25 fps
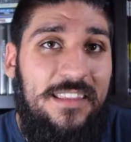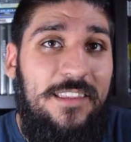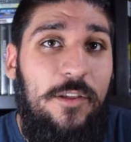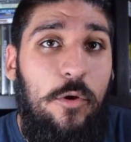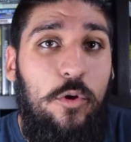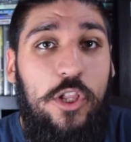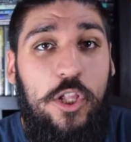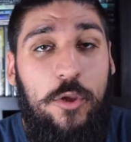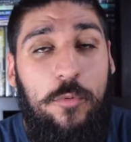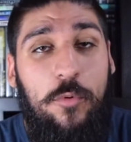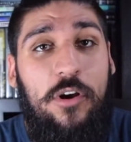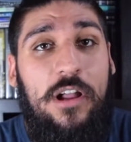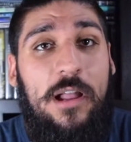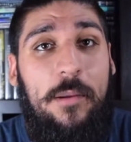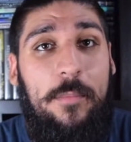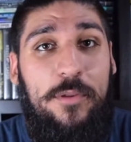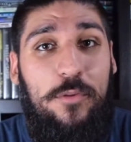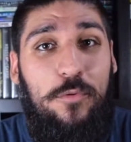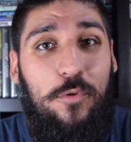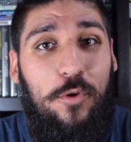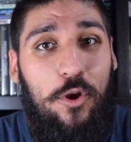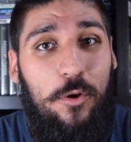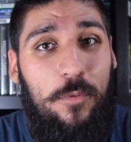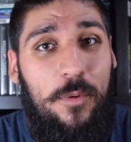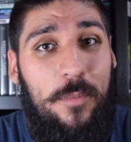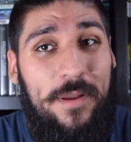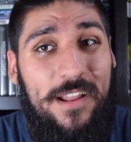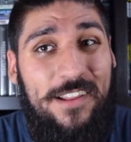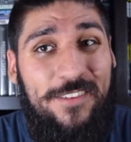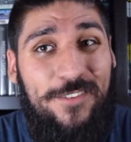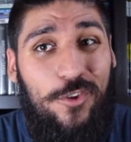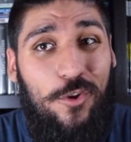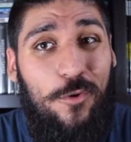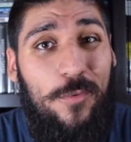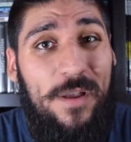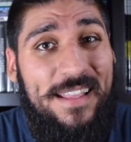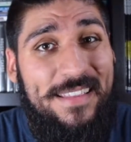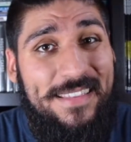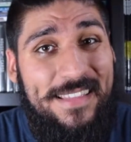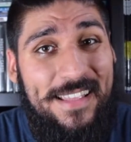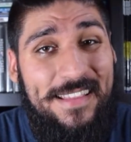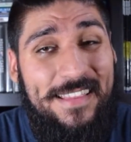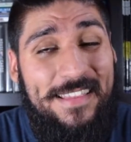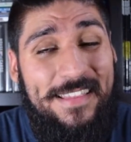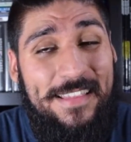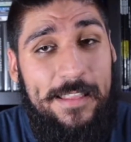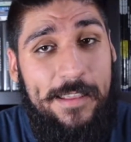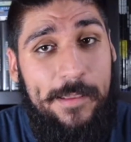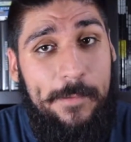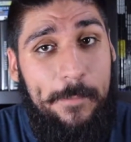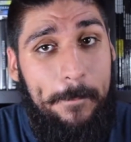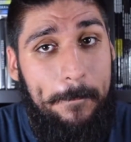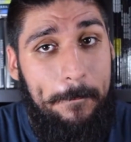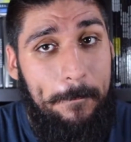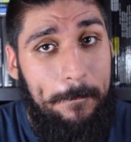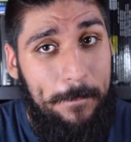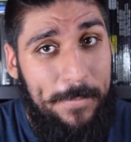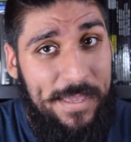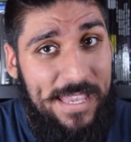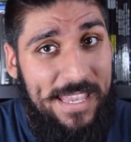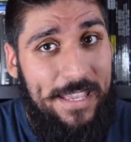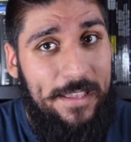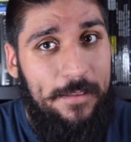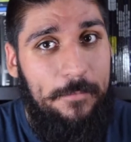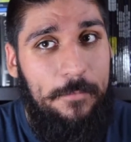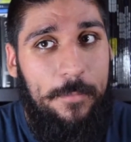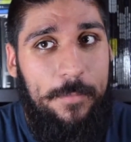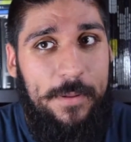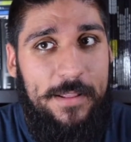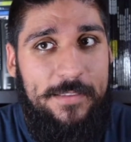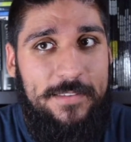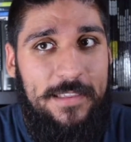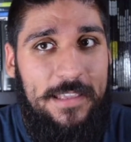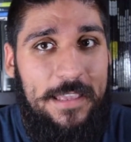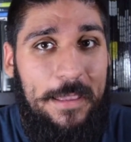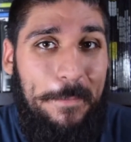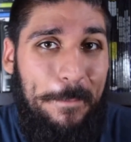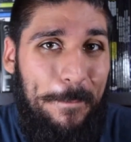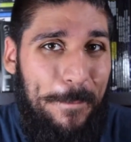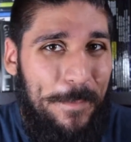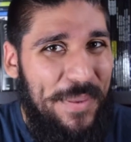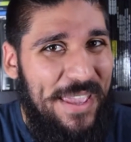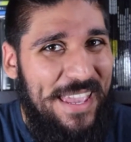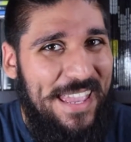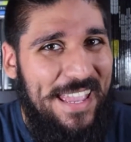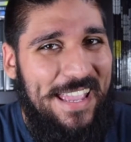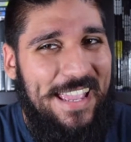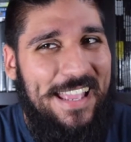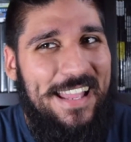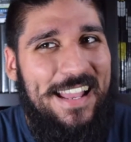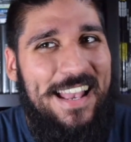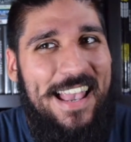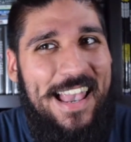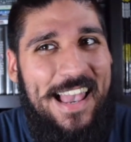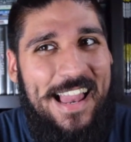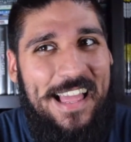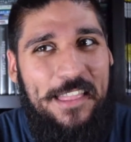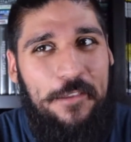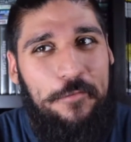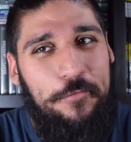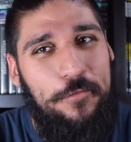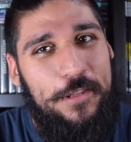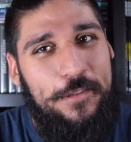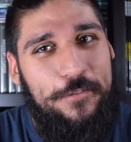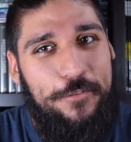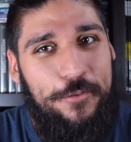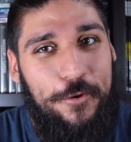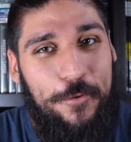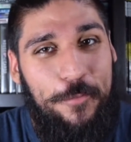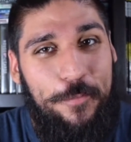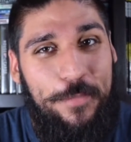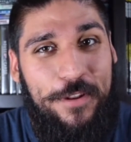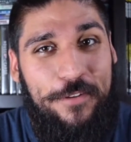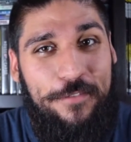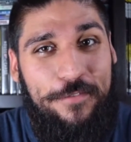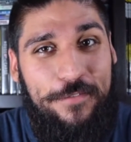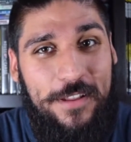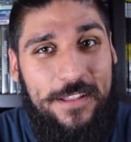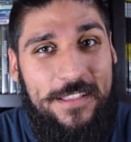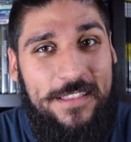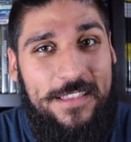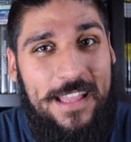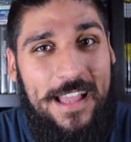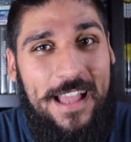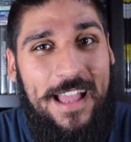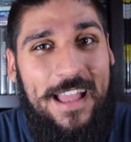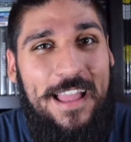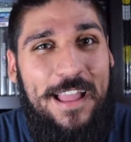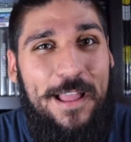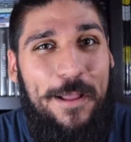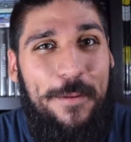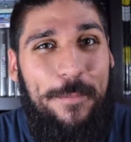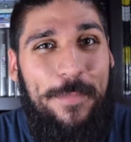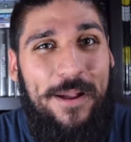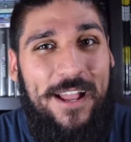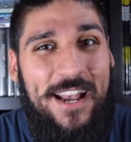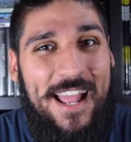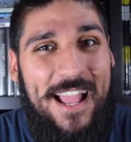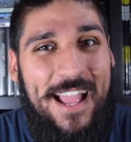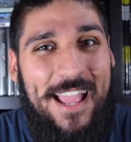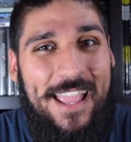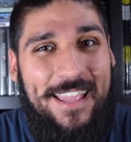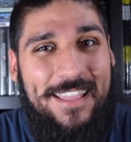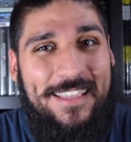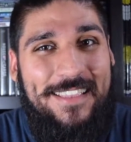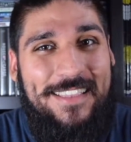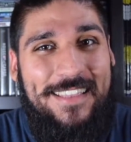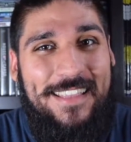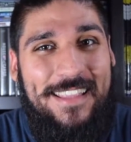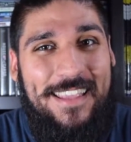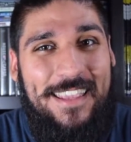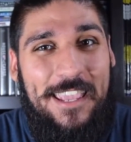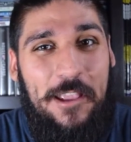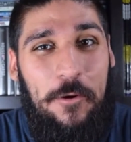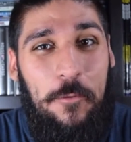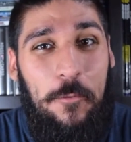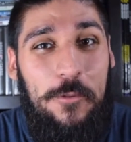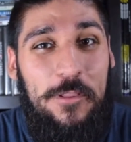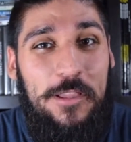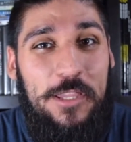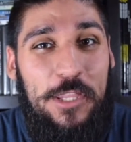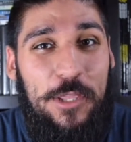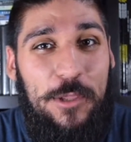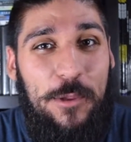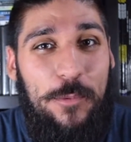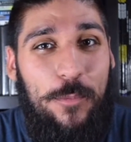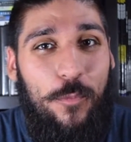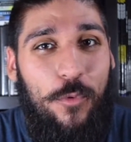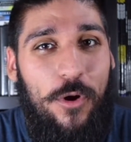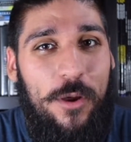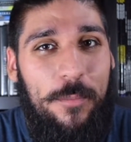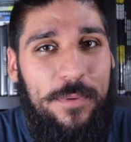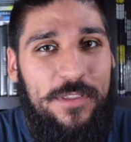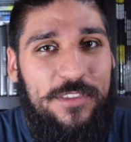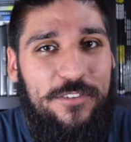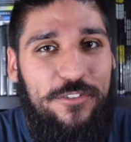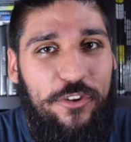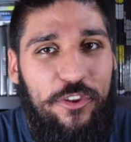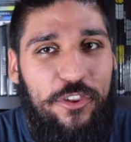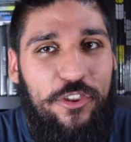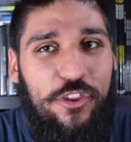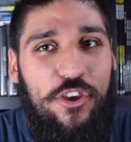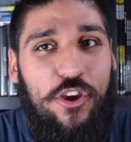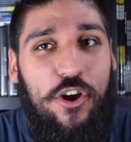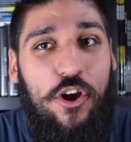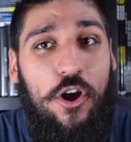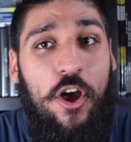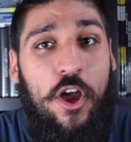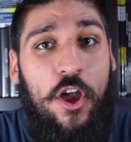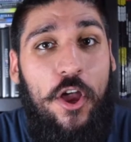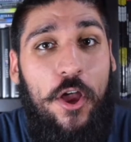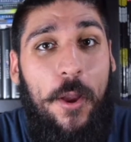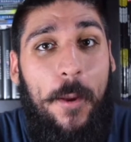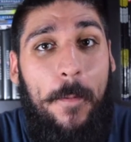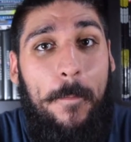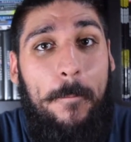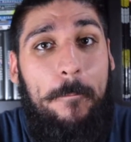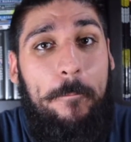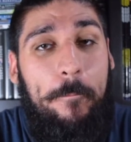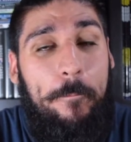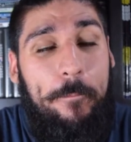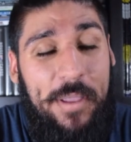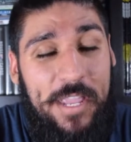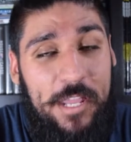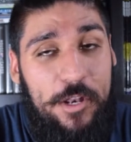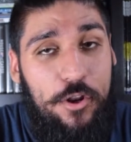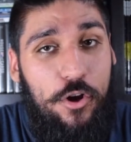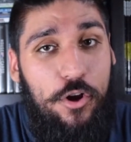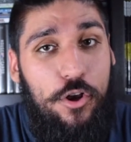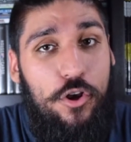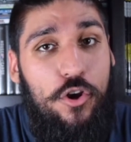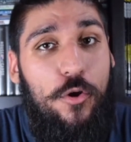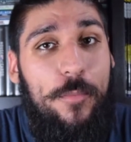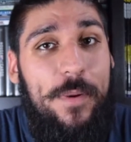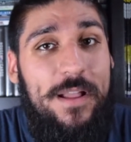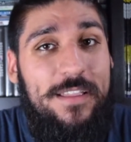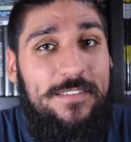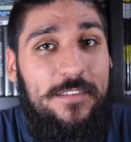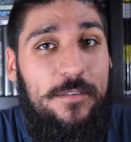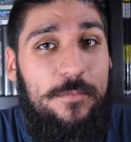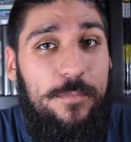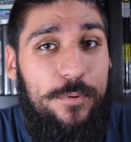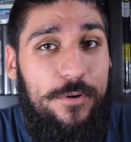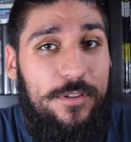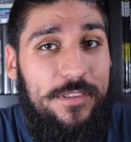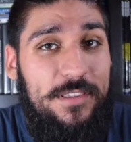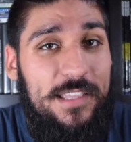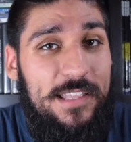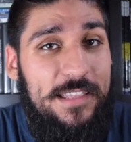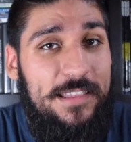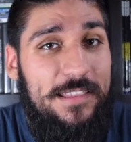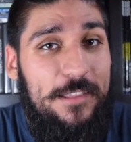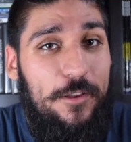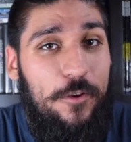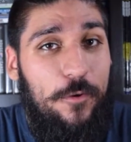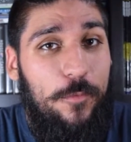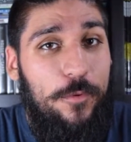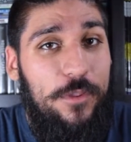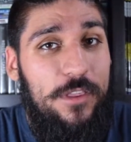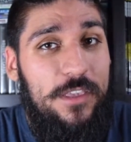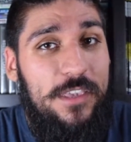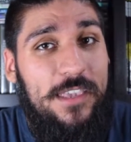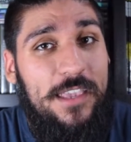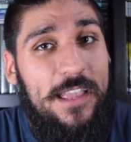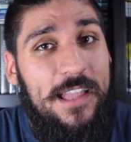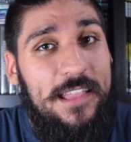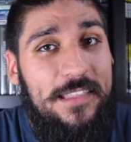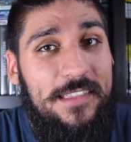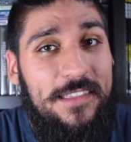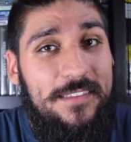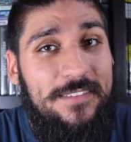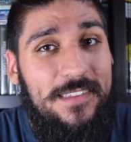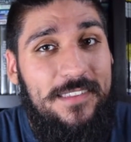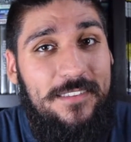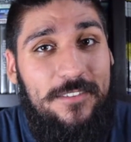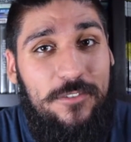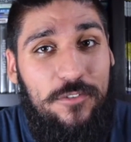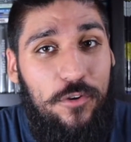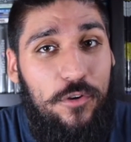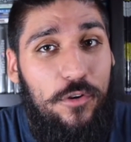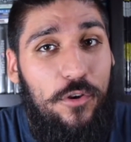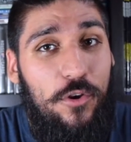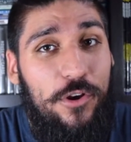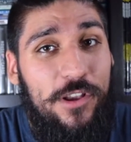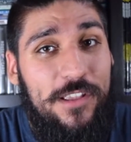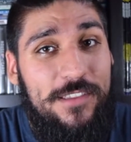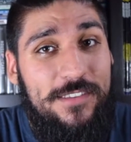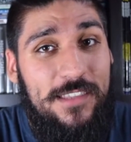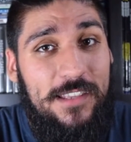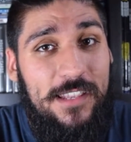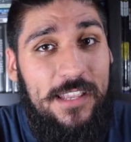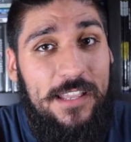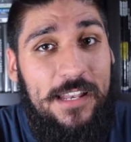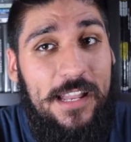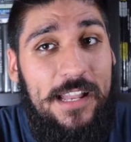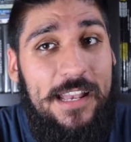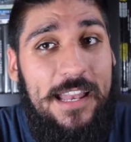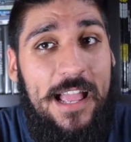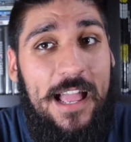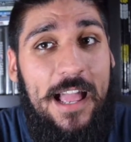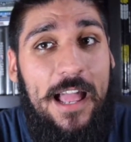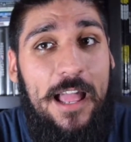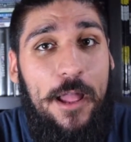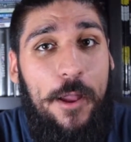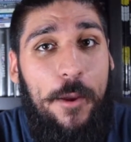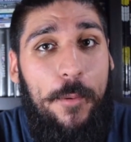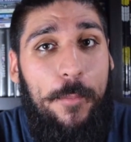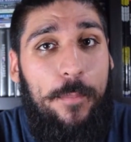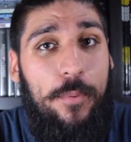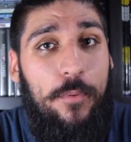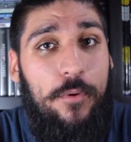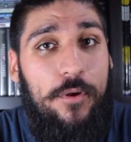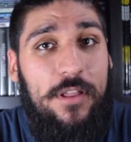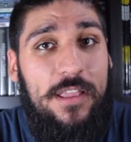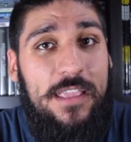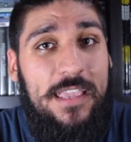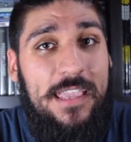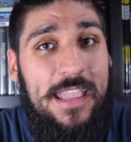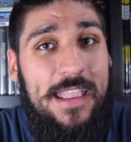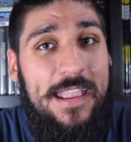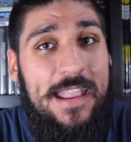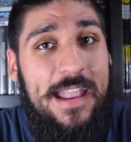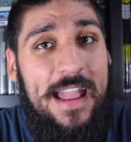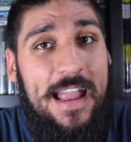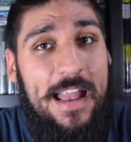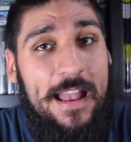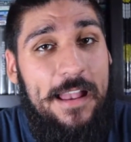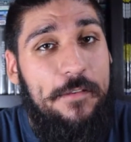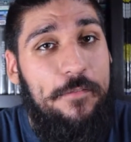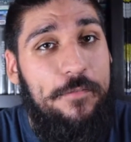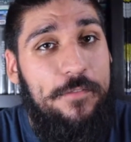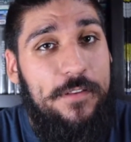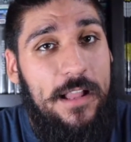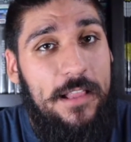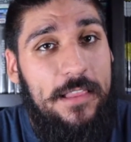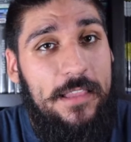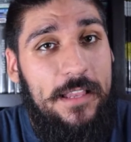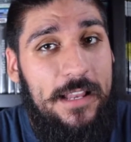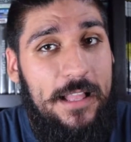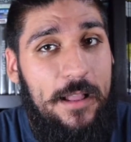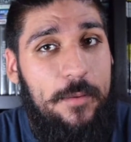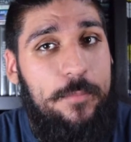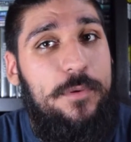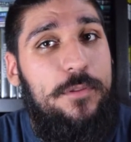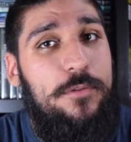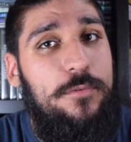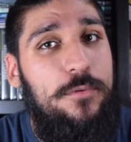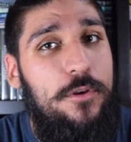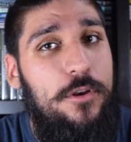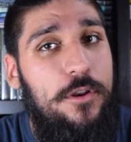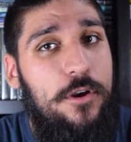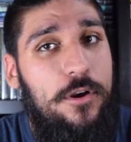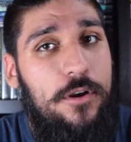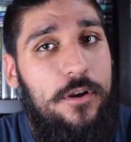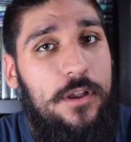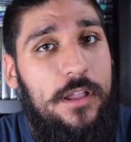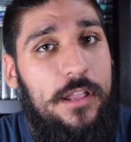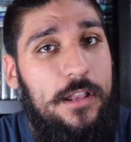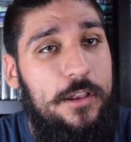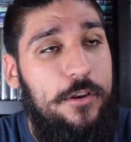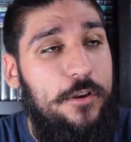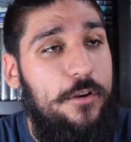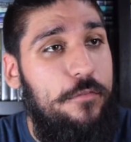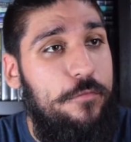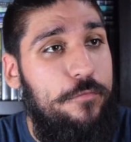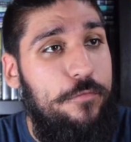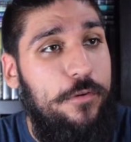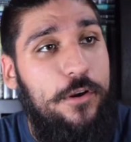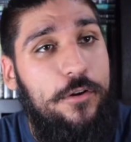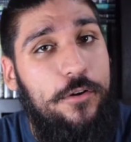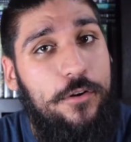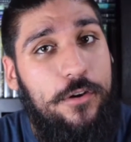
este último capítulo me pareció bastante me, me parece que me es la definición perfecta para este último episodio. Pero lo más importante, como dije antes, es todo lo que se genera porque al final del capítulo Eleanor fue